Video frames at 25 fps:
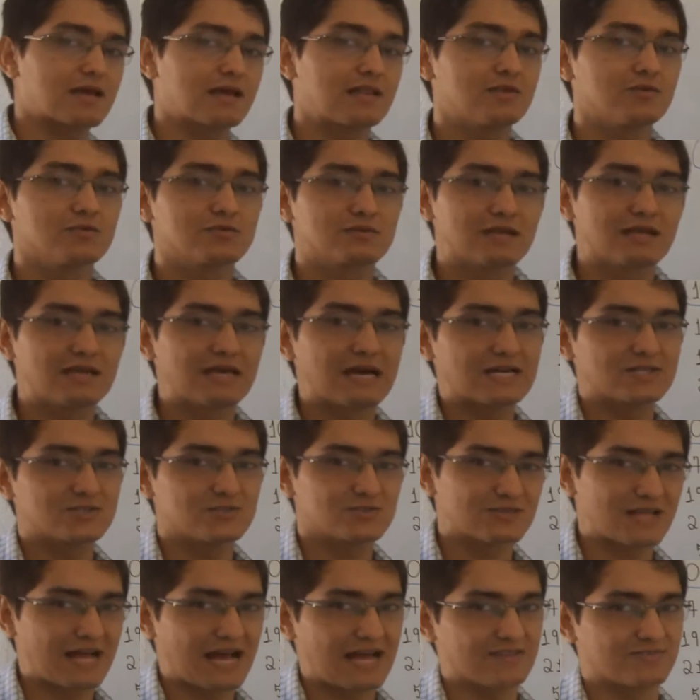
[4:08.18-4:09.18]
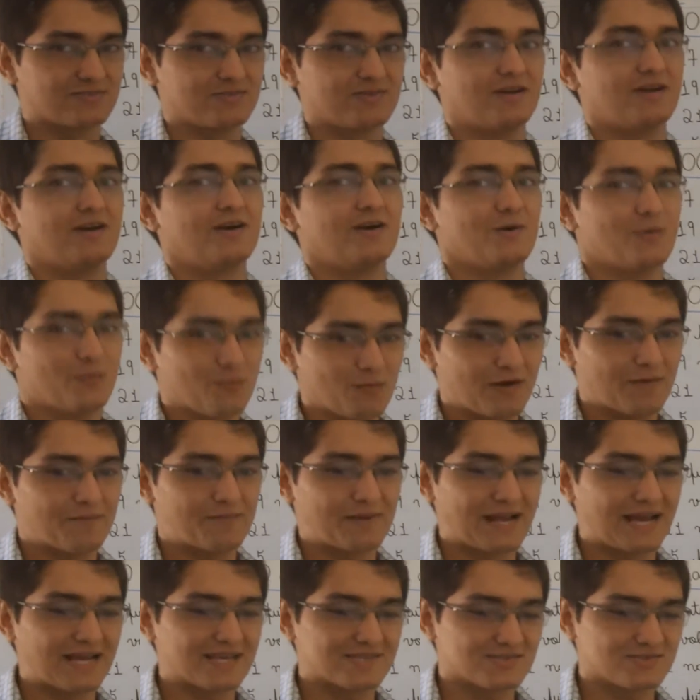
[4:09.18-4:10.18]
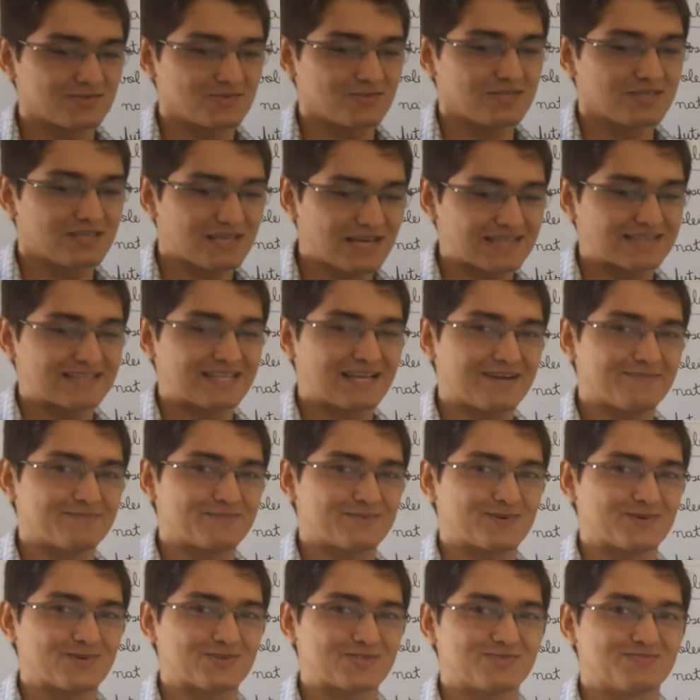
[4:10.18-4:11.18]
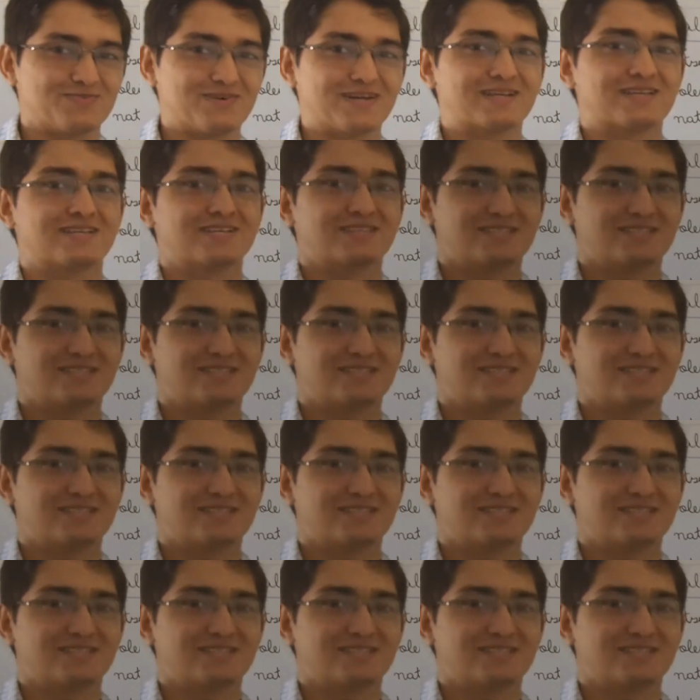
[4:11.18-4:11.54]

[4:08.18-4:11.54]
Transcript: que ele o tenha ajudado. Um abraço e até a próxima.